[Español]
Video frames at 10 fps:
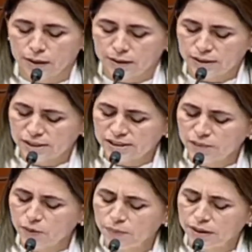Desde ese
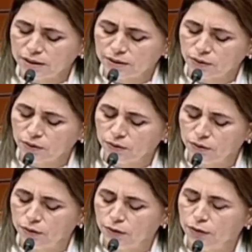momento
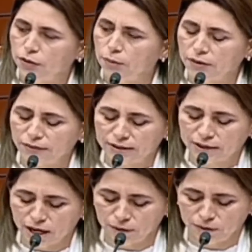no me
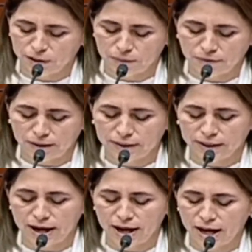faltaron ni me
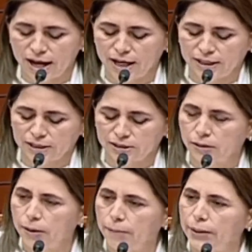faltarán agallas
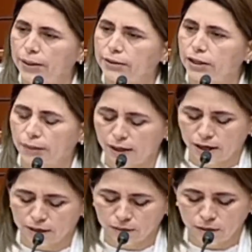para
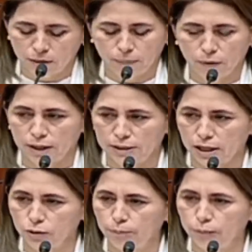trabajar por la
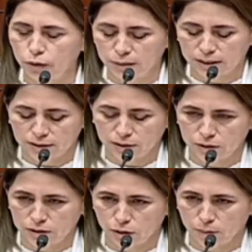salud pública de
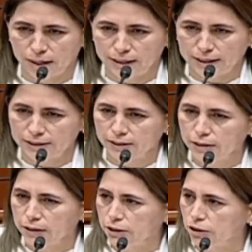nuestro país
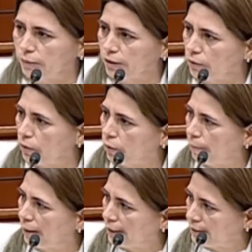y sobre todo
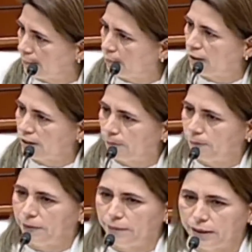parece por ese
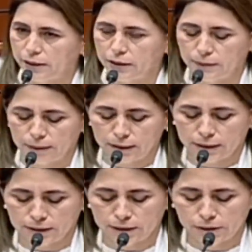primer nivel de
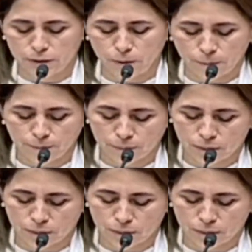atención.